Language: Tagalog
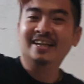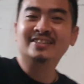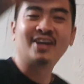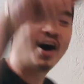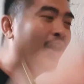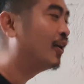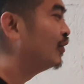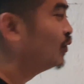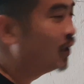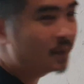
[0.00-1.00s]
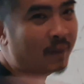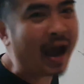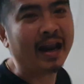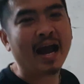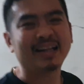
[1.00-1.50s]
So, uling
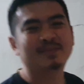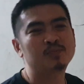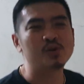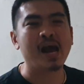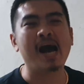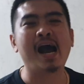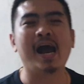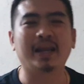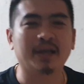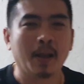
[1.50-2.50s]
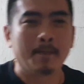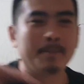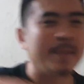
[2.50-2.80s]
banat, ulakay, kay